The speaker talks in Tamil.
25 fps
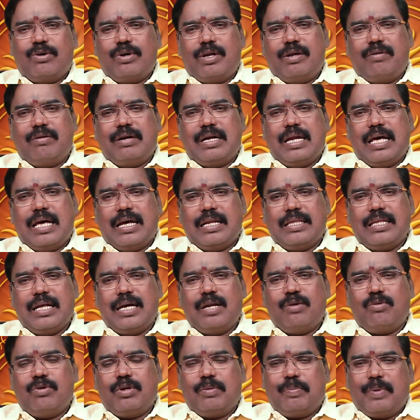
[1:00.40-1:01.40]
குறைவுகளாக
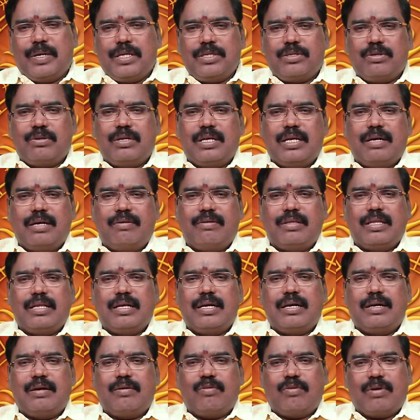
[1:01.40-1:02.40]
இருந்தாலும் ஒரு பரிசோதனை வந்து
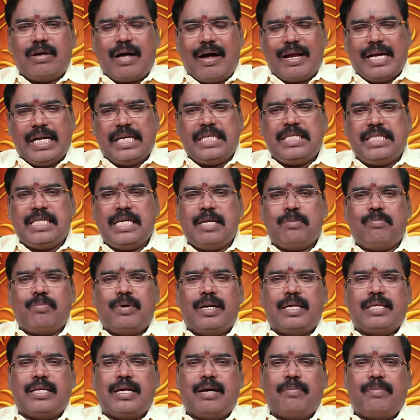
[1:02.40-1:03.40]
அலட்சியம்
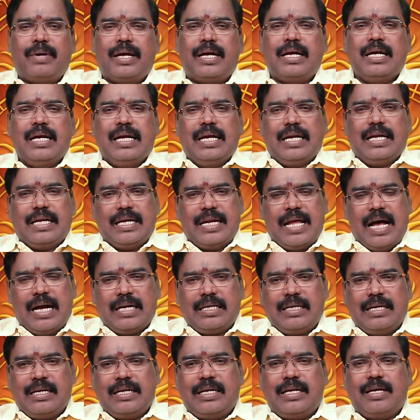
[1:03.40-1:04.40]
படுத்தாமல்
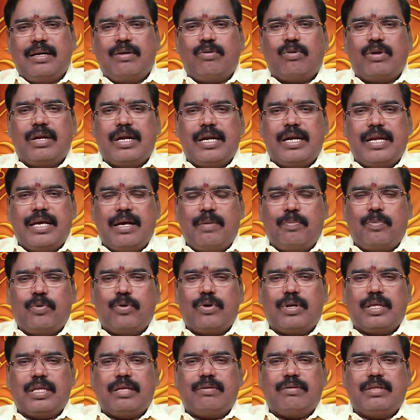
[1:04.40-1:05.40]
டாக்டர்கிட்ட உடனடியாக
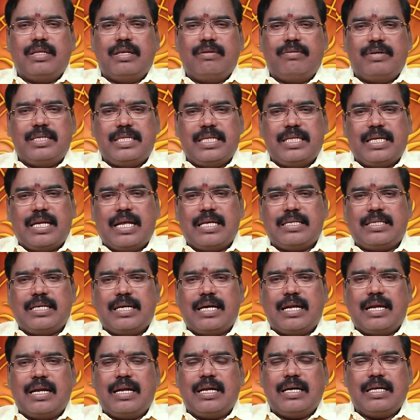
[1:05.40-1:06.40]
போகிறது வந்து விருச்சிக
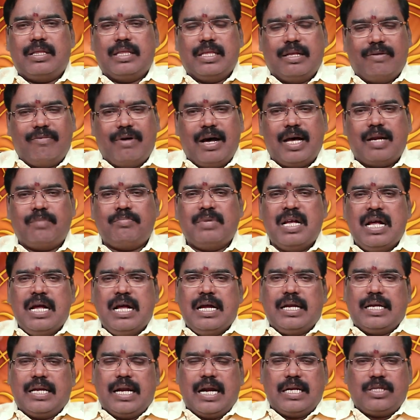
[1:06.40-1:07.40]
ராசிக்காரர்களுக்கு இந்த வாரம்
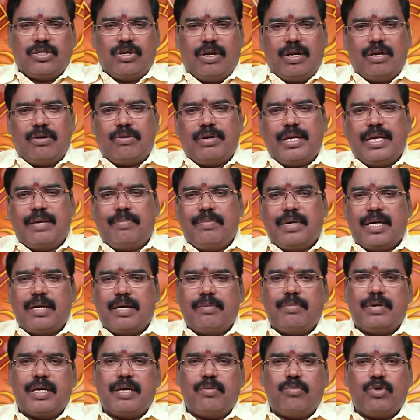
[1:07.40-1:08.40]
நான் சொல்லக்கூடிய மிக
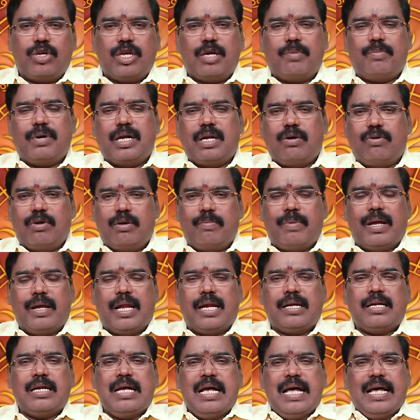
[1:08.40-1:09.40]
மிக முக்கியமான ஒரு
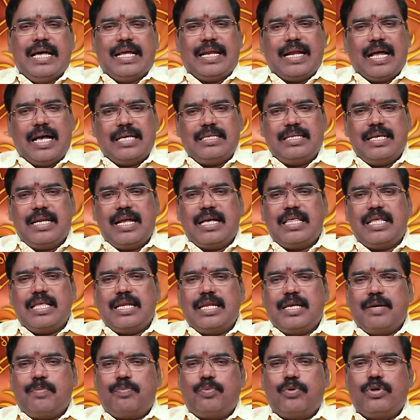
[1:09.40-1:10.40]
பலன்
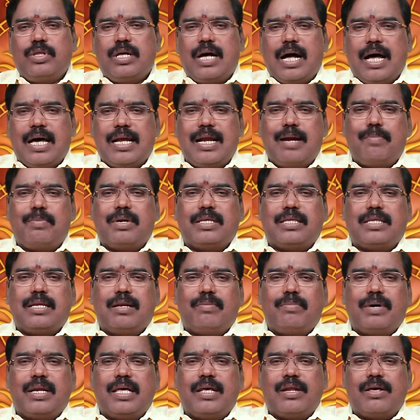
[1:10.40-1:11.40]
ராசிநாதன் எப்போது ஆறாம் இடத்துல
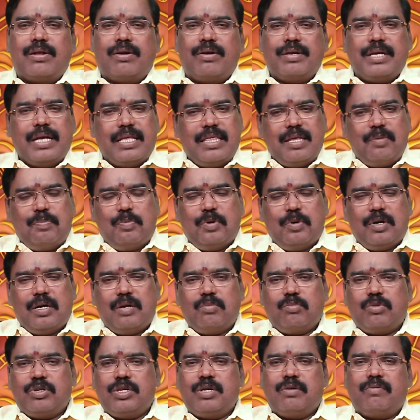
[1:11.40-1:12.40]
மறைகிறாரோ
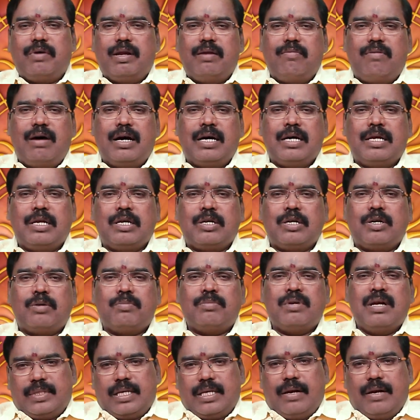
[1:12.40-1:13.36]
எதிர்ப்புகளும் கொஞ்சம் வலுவாக இருக்கும்